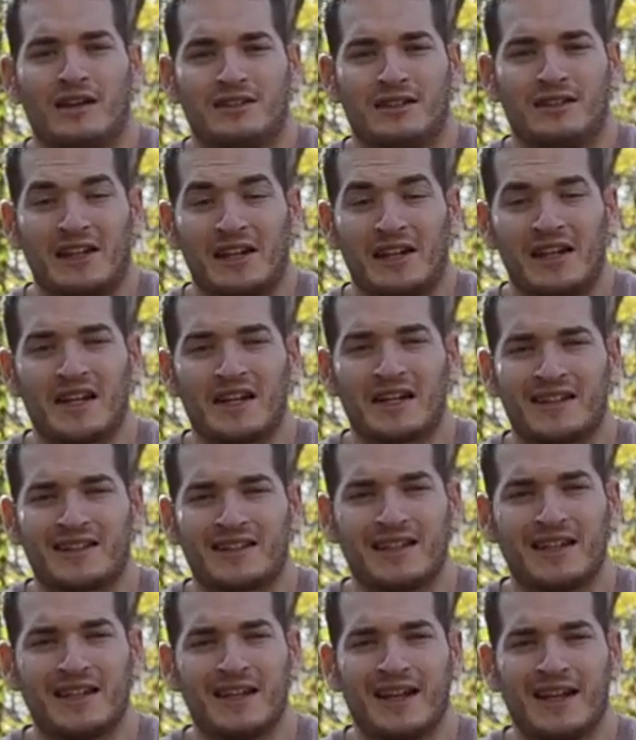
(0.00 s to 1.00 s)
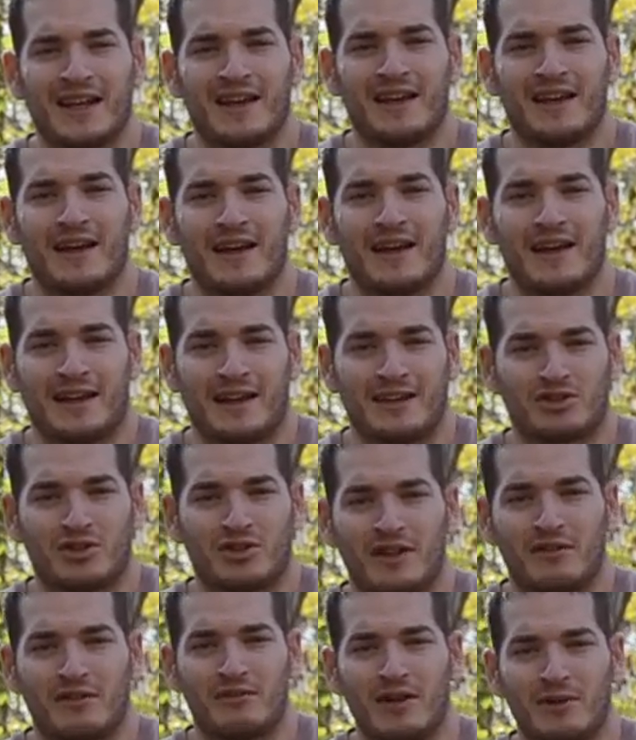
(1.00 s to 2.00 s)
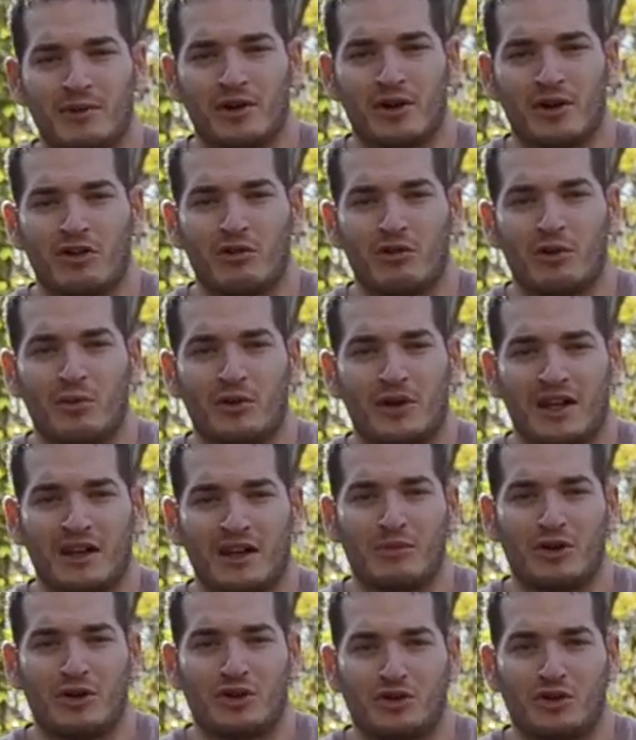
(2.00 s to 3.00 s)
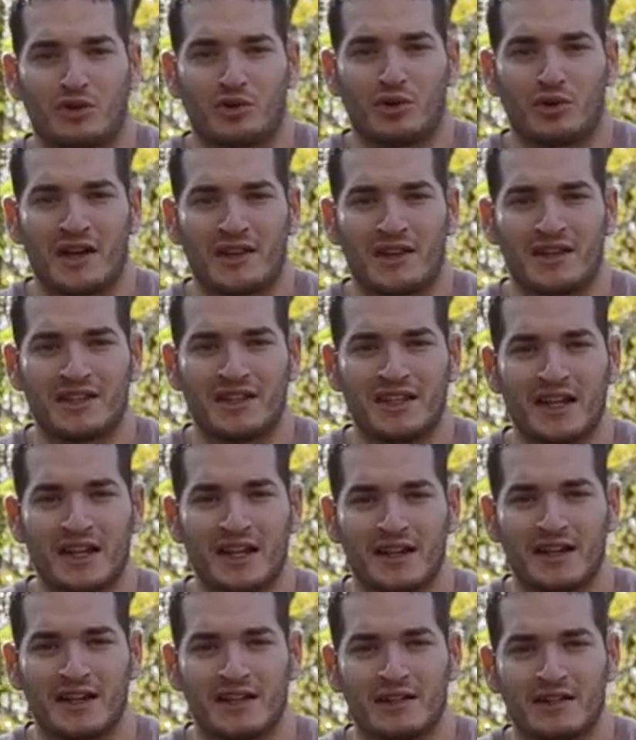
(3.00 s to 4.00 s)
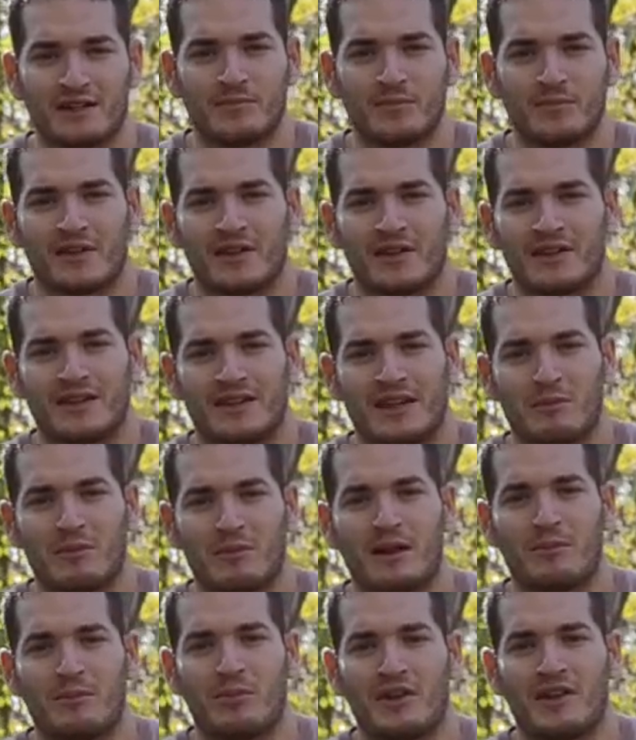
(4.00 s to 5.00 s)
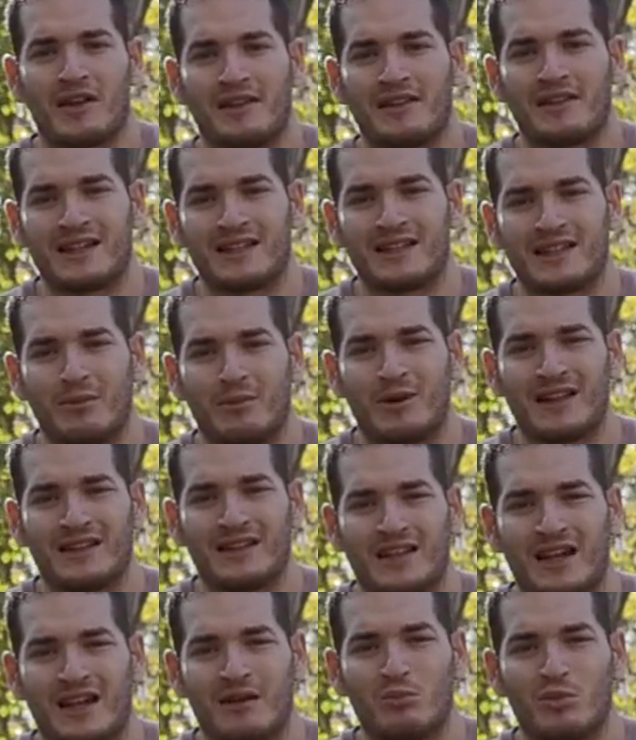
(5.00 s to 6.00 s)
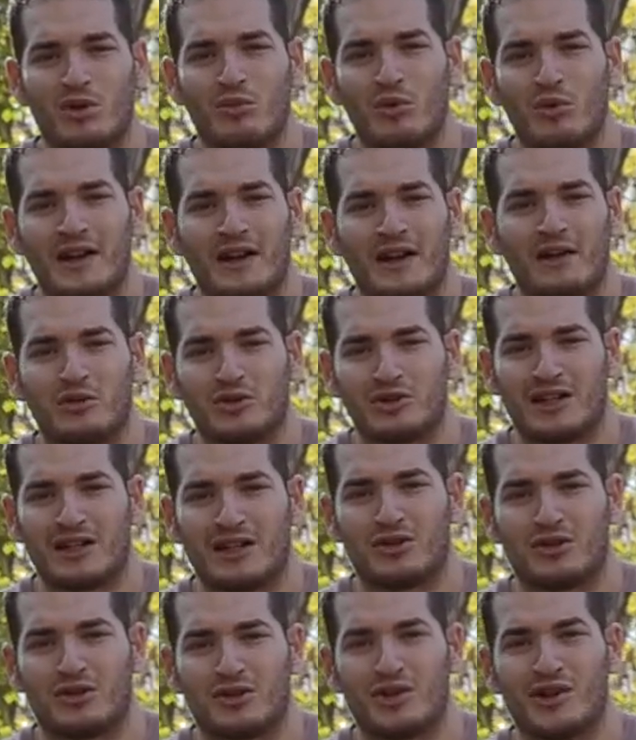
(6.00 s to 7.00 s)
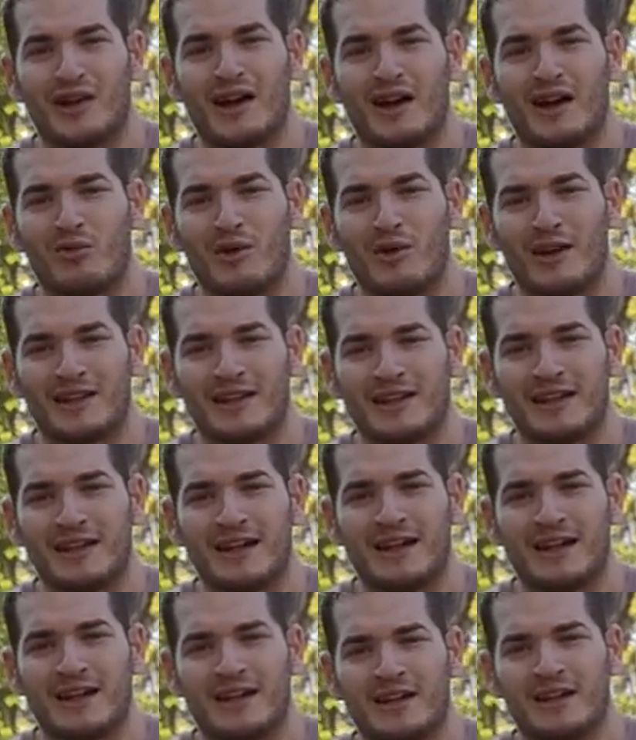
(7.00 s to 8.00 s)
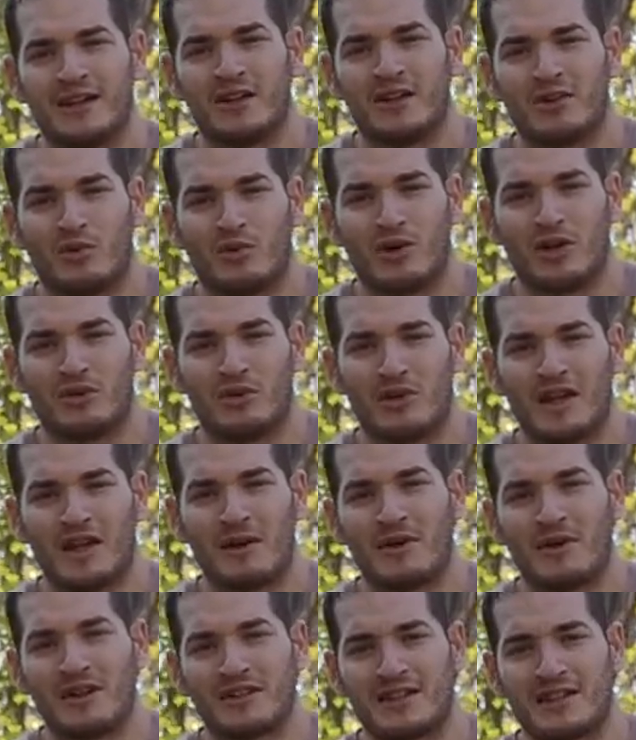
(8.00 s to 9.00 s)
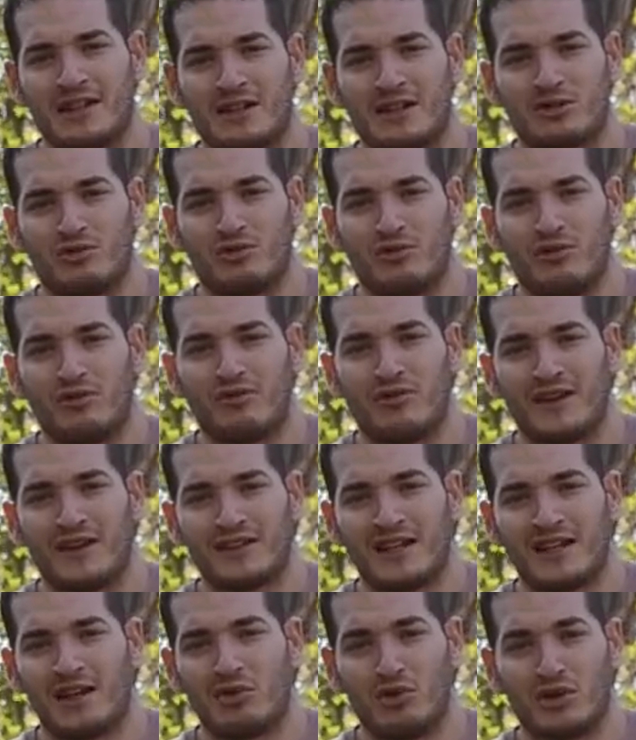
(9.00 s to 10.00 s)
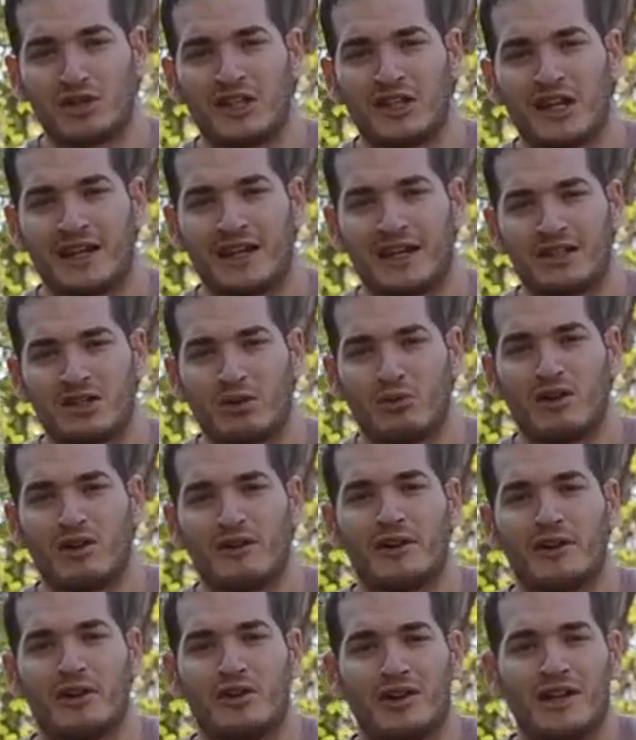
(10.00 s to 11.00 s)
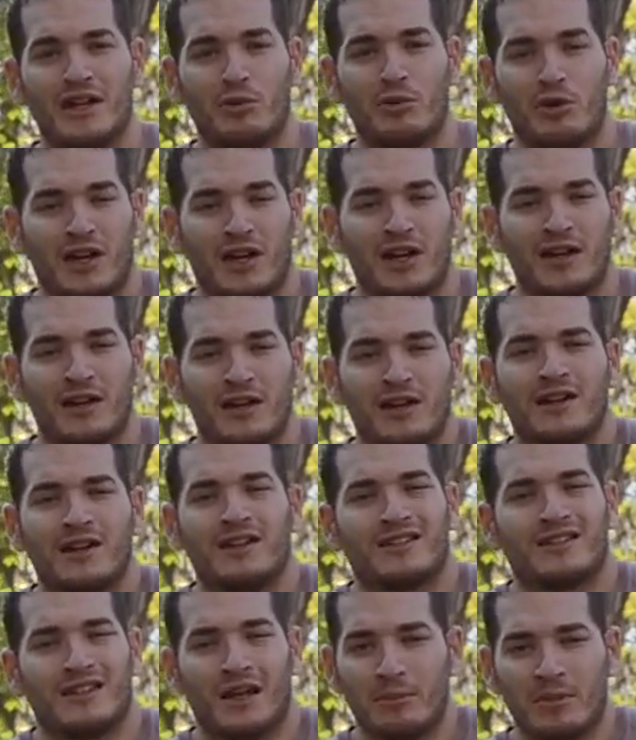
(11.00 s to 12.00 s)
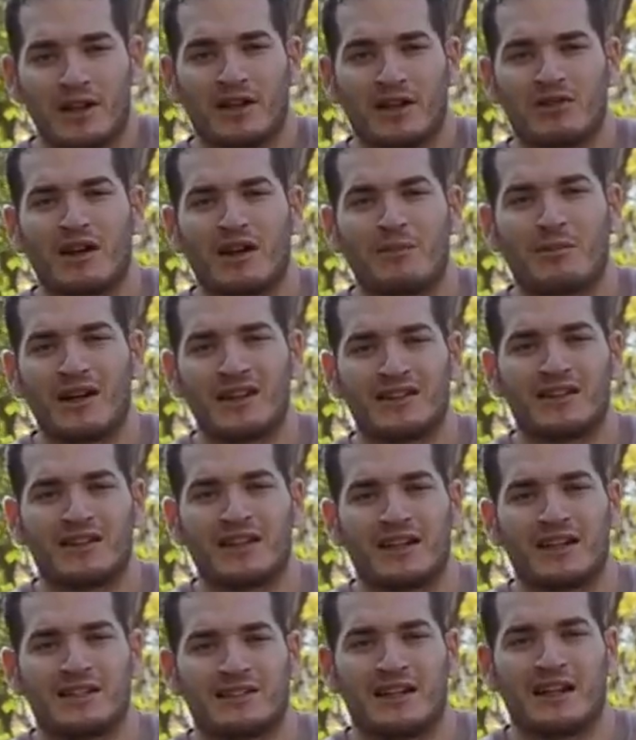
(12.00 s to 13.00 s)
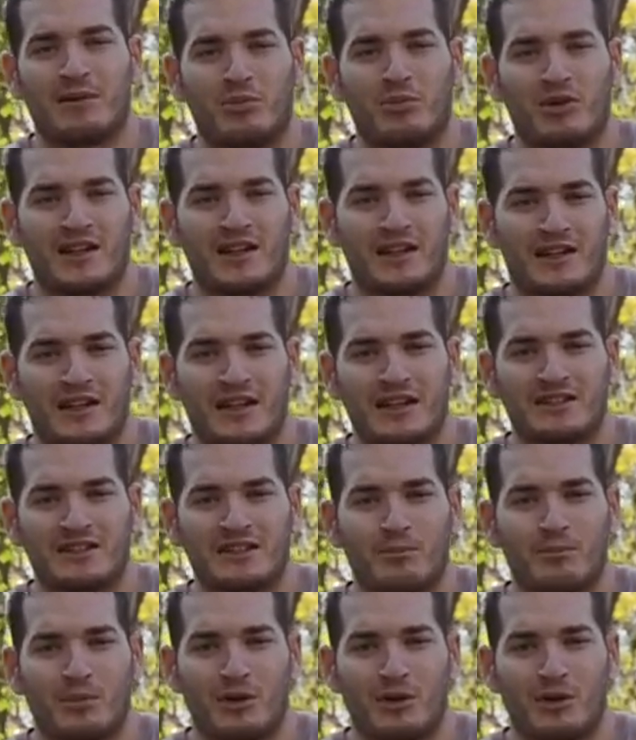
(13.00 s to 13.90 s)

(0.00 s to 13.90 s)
Si tenéis reptiles que son herbívoros, como por ejemplo tortugas de tierra, también le podéis dar esta planta, es muy buena. Incluso las tortugas acuáticas, cuando ya pasan a su fase adulta, que se vuelven omnívoras, también una planta que se la podéis dar sin